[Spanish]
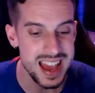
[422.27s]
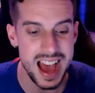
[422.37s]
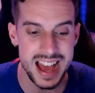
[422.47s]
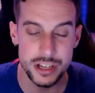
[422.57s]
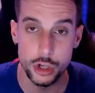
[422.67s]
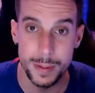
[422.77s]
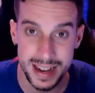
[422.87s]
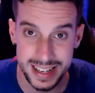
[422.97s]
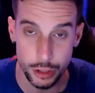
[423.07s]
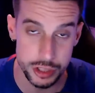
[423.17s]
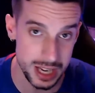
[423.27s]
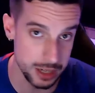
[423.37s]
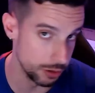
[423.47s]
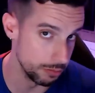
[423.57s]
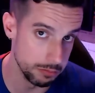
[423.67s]
a Giovanni Lo
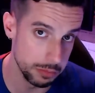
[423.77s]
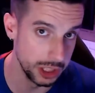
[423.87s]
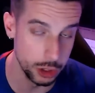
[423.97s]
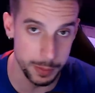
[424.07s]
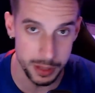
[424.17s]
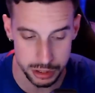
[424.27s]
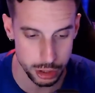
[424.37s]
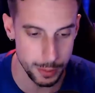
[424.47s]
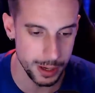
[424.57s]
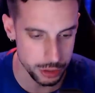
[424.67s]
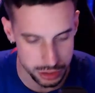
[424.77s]
Celso. 5 millones y Lo